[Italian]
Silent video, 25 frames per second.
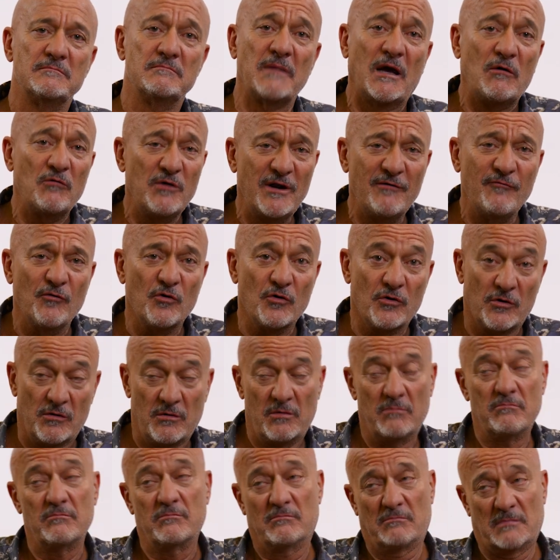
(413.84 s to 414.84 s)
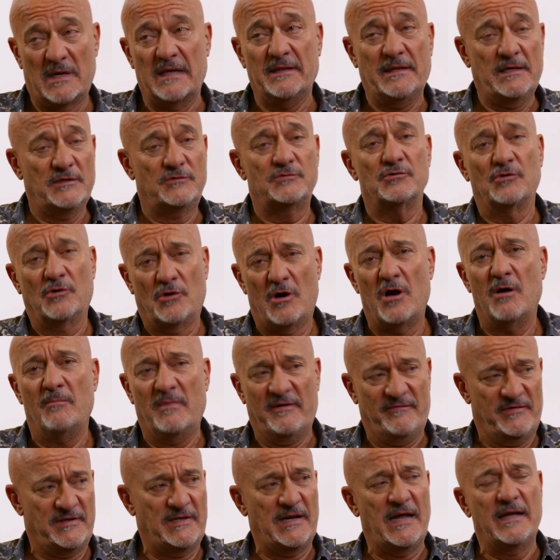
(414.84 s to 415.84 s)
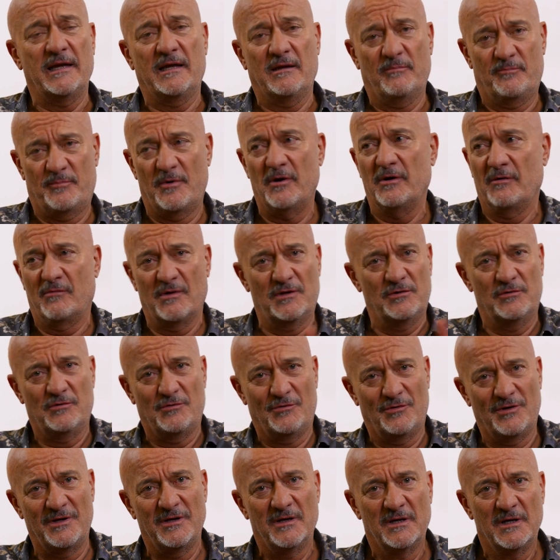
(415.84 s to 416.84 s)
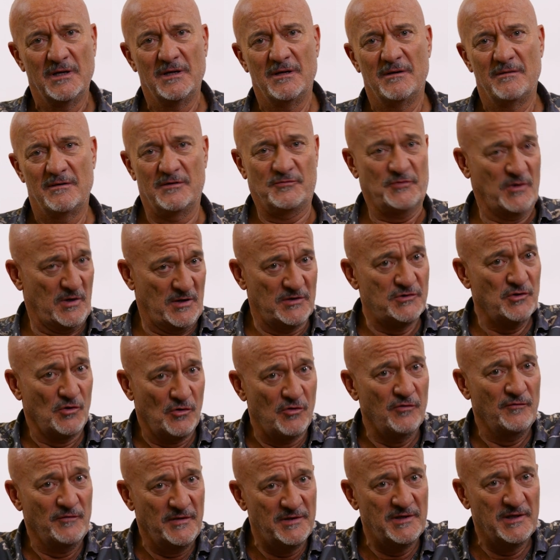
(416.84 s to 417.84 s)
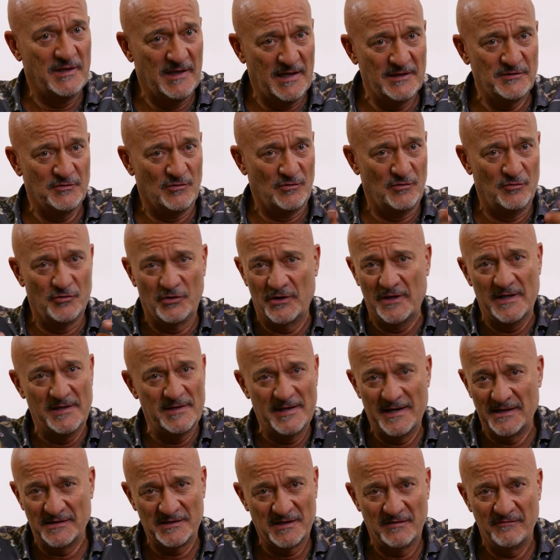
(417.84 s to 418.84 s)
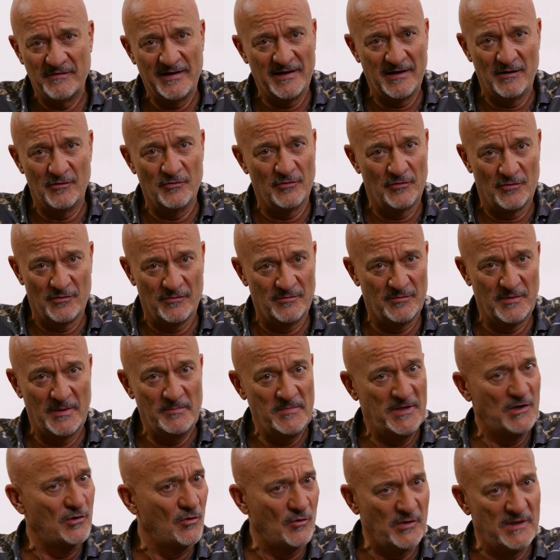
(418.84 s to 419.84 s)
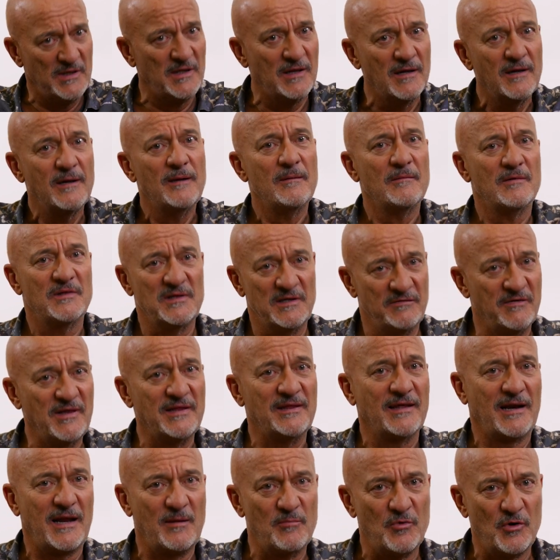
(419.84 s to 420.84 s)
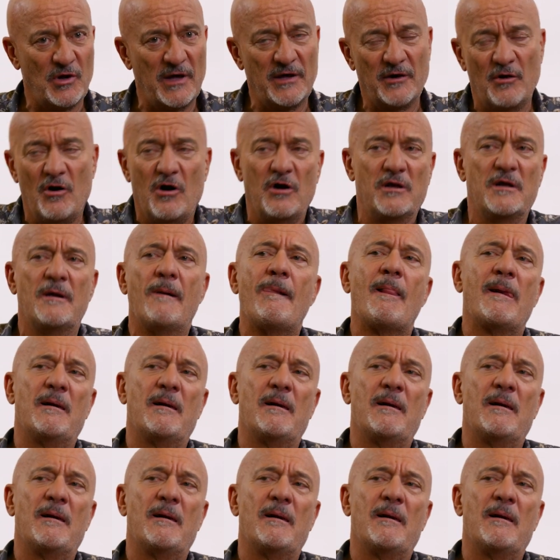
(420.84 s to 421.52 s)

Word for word: ma è un lavoro Adesso no, ma vedrai che poi quando noi sono convinti sono loro di andare a salvare il loro amico, quindi diventerebbero eroi.